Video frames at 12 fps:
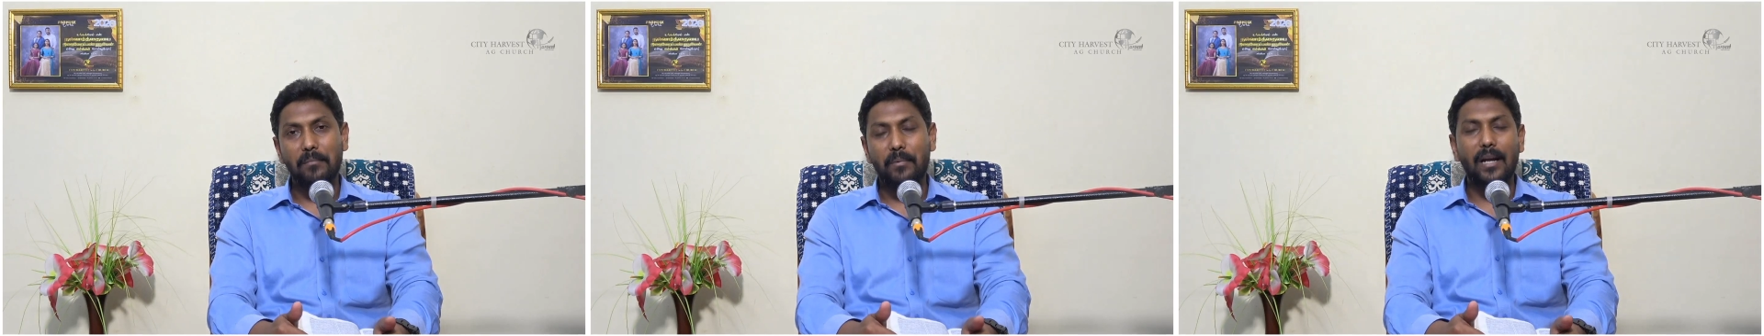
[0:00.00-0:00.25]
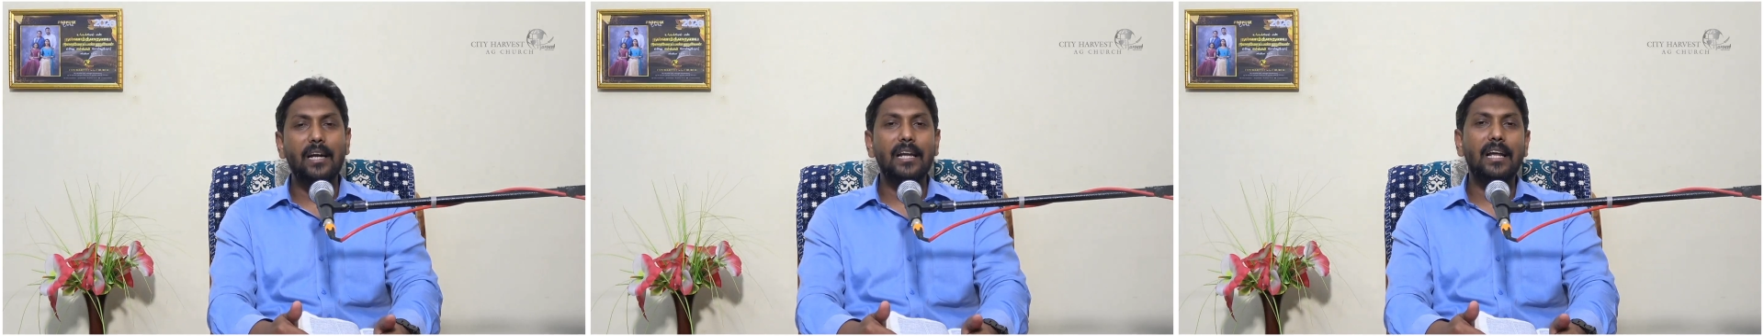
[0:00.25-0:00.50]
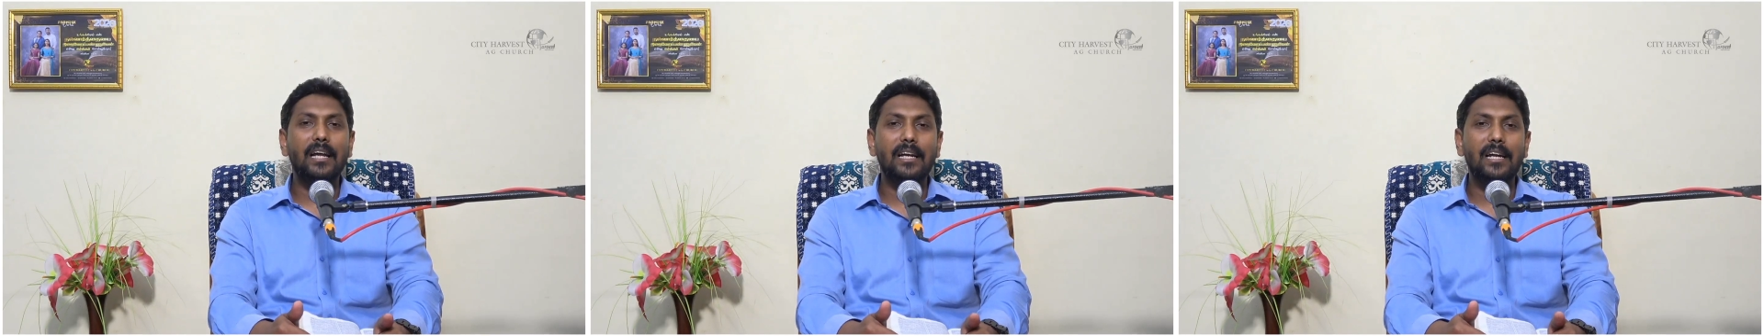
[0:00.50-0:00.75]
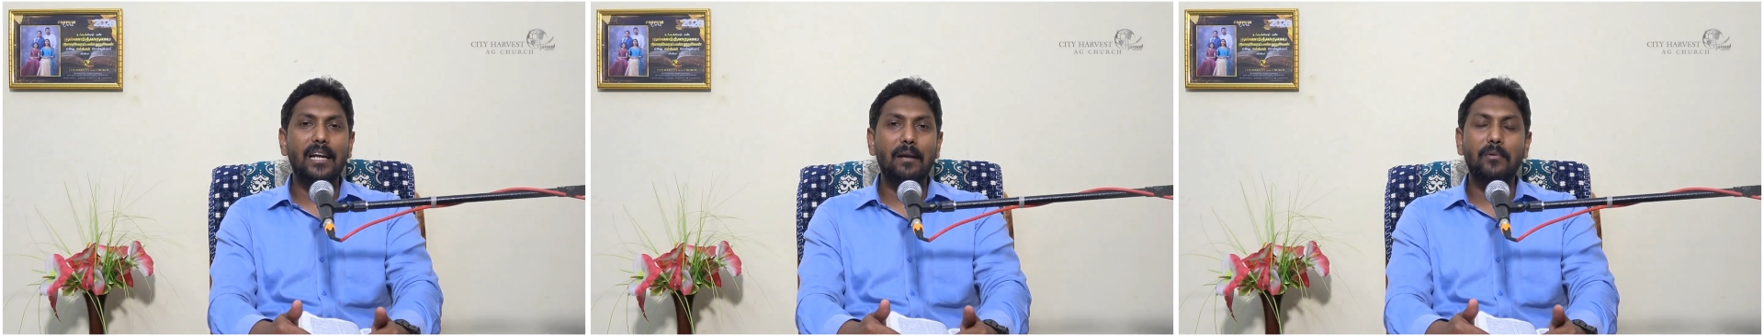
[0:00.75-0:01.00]
பல
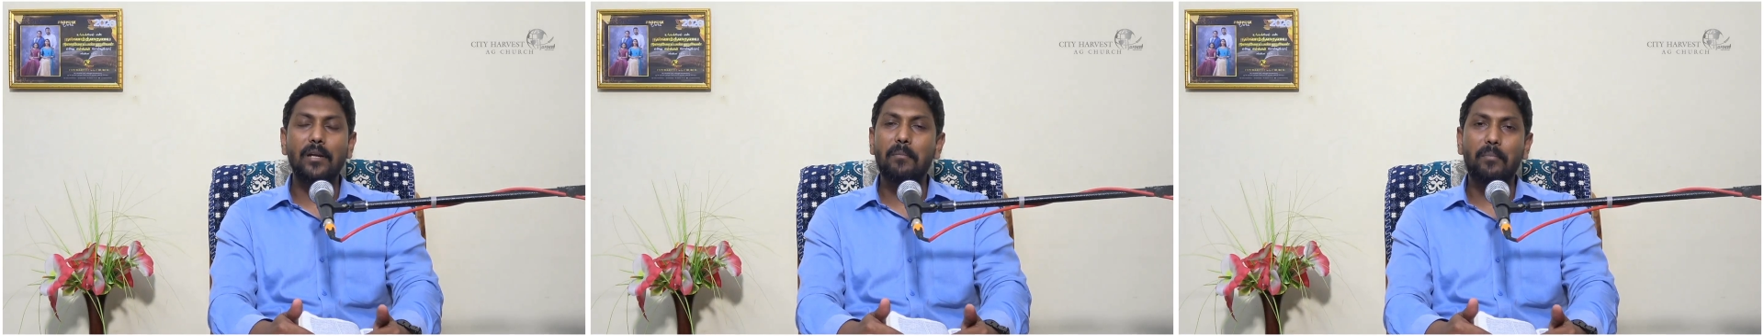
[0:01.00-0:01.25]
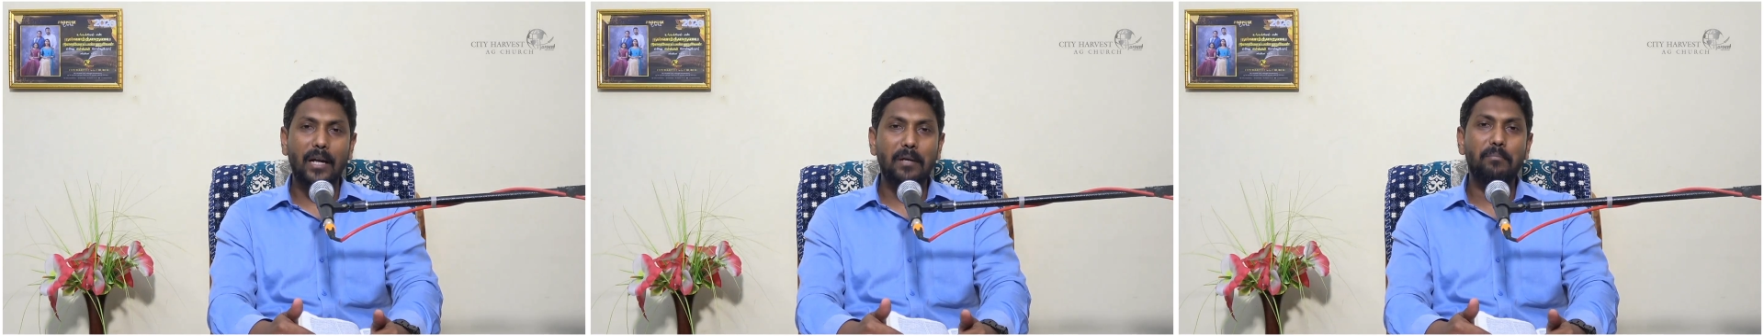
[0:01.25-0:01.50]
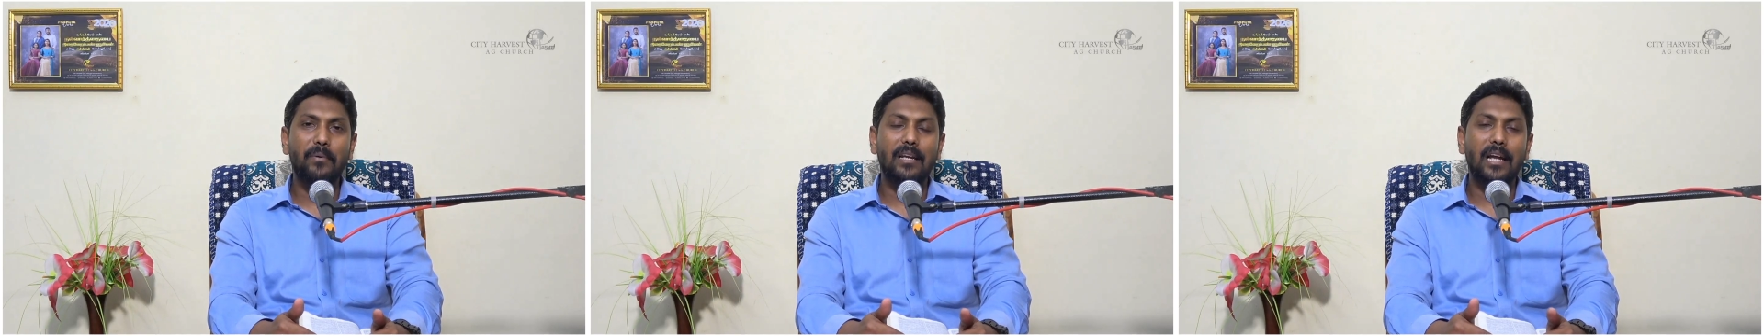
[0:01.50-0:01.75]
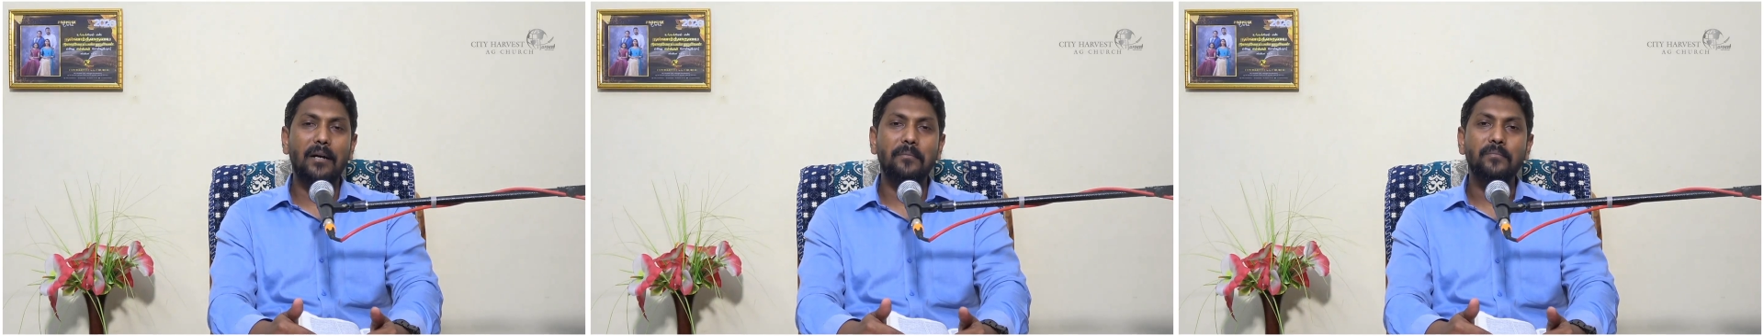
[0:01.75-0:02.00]
நேரங்களில் நம்முடைய படிப்பை
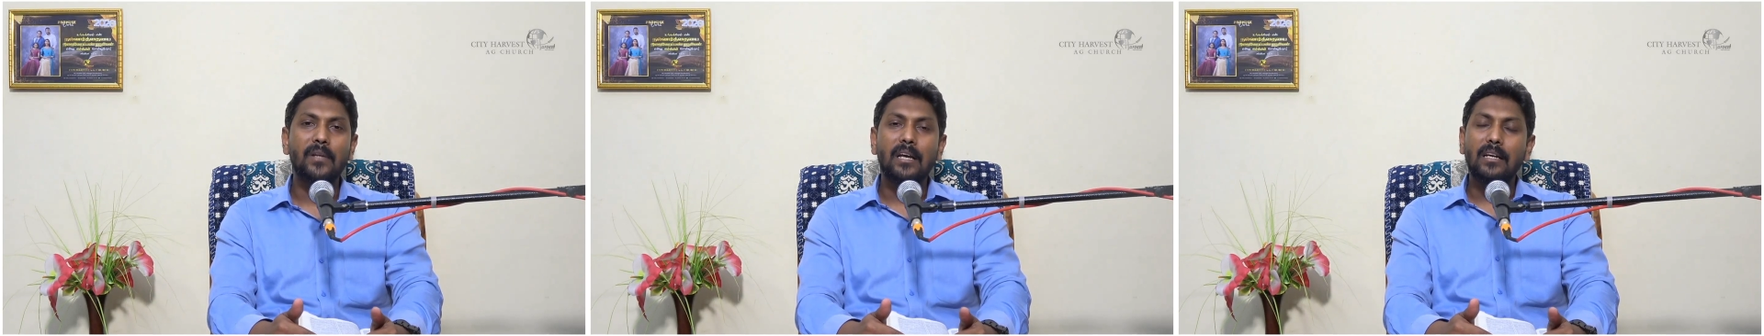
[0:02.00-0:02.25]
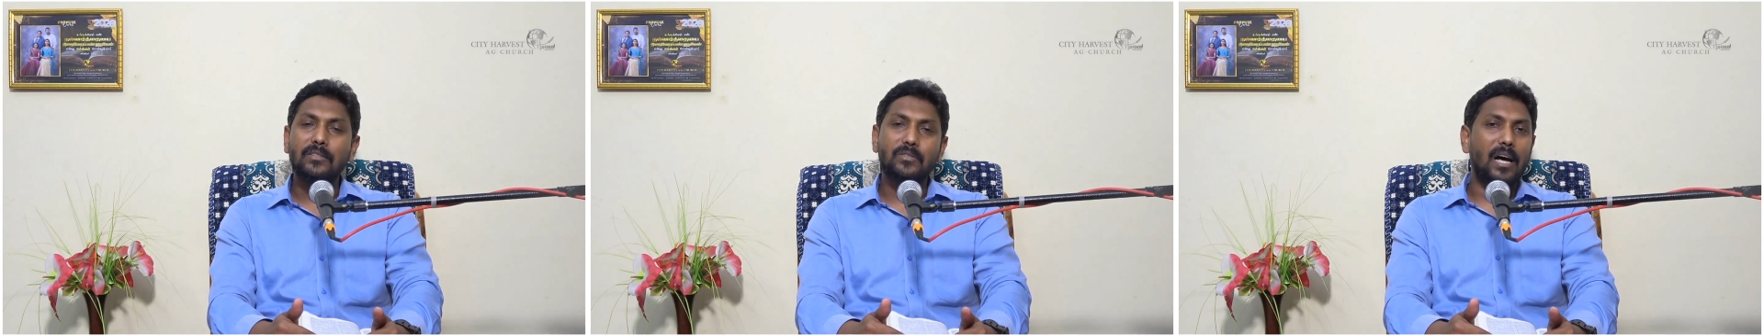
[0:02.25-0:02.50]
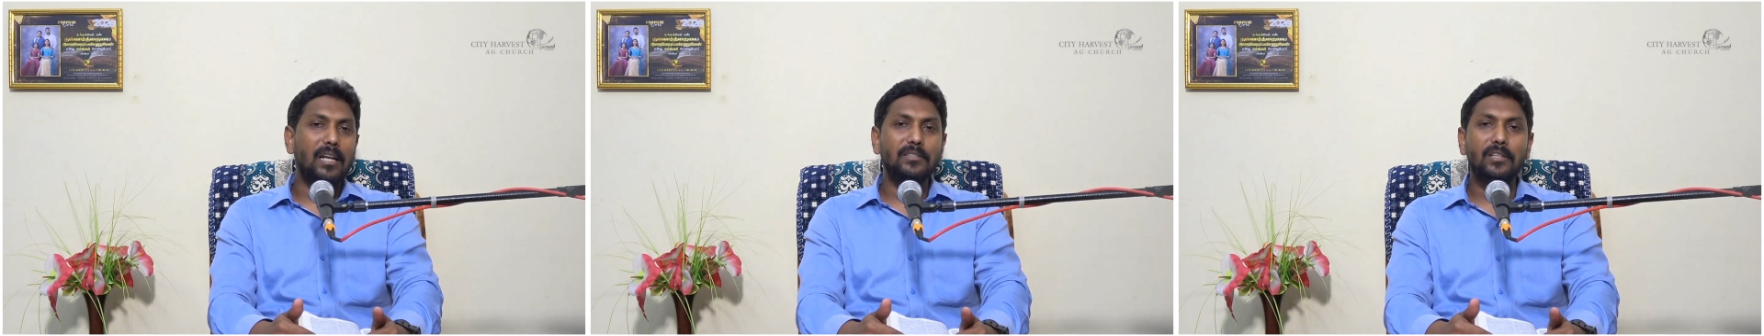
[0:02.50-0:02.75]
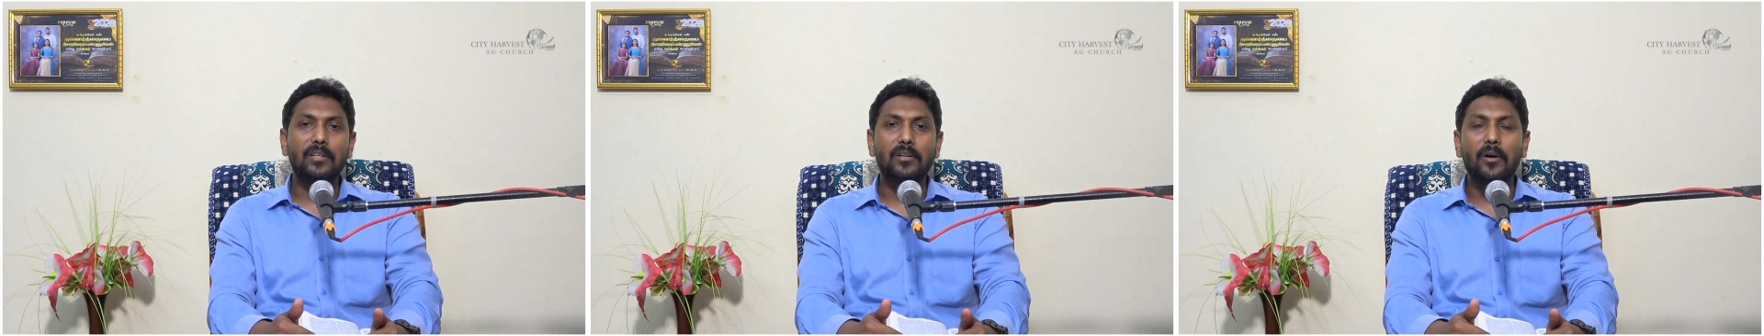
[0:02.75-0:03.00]
நாம்
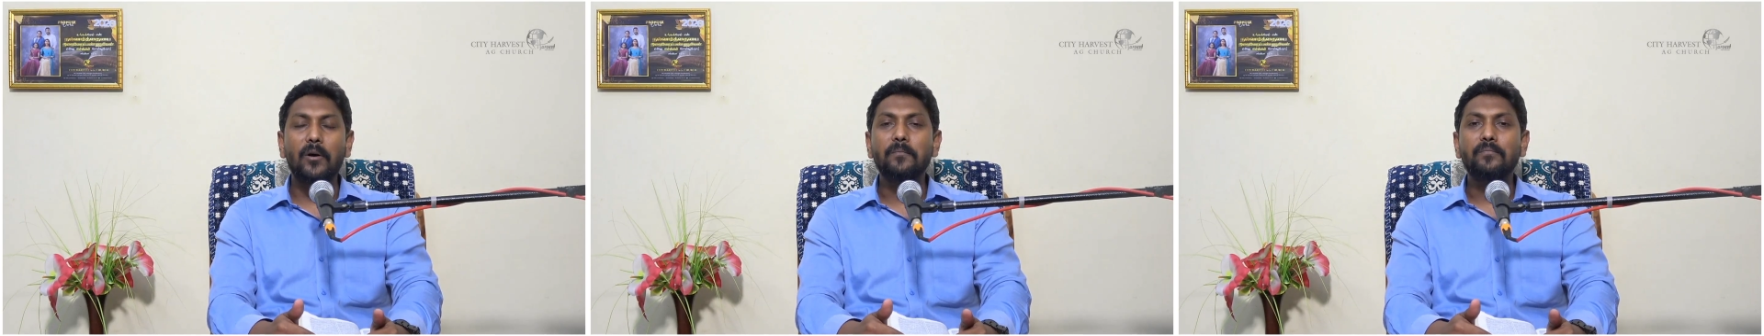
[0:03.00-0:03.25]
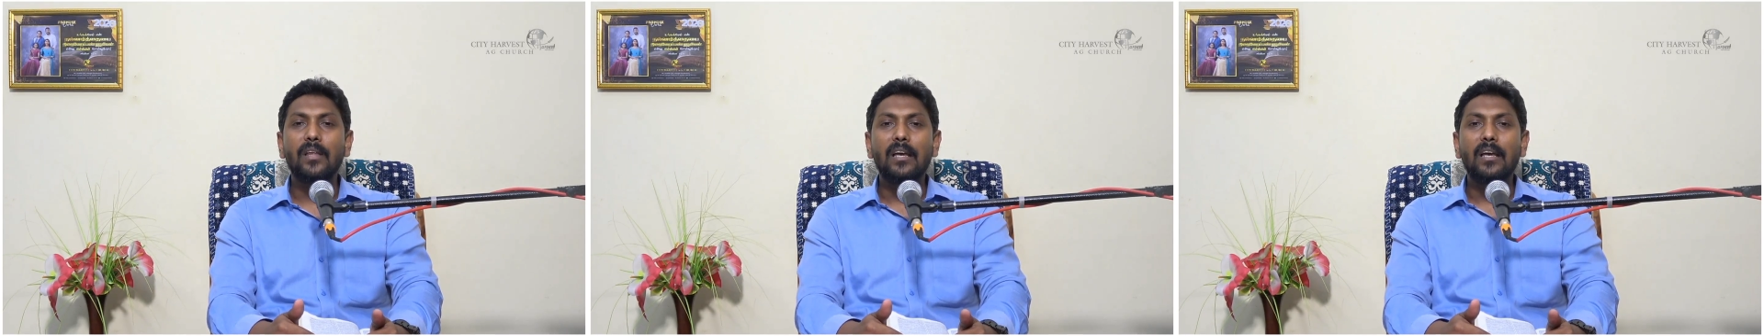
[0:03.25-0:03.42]
சார்ந்திருக்கிறோம்